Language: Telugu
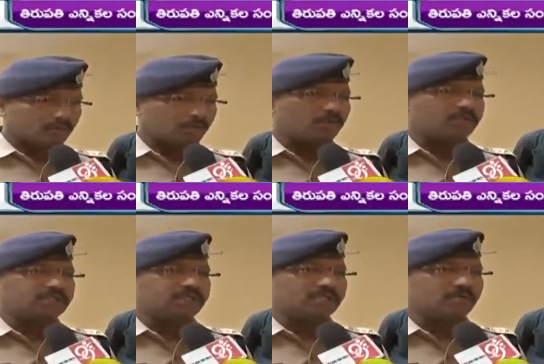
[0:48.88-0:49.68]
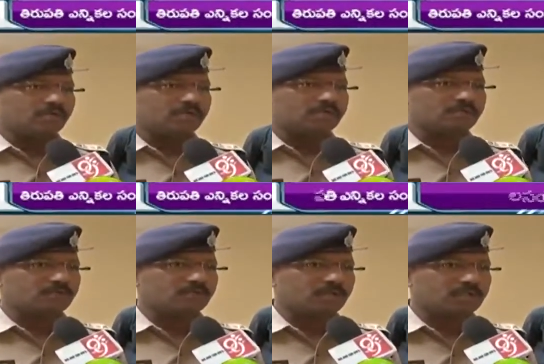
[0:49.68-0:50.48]
ఒక్క పోలింగ్ స్టేషన్ లొకేషన్స్
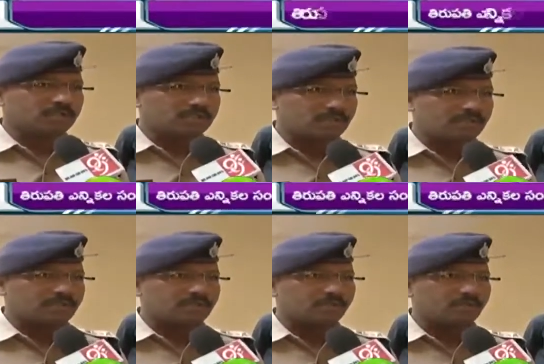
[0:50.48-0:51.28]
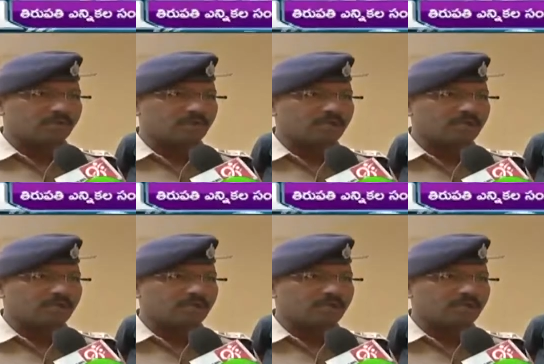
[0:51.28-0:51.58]
అత్యంత సమస్యాత్మకంగా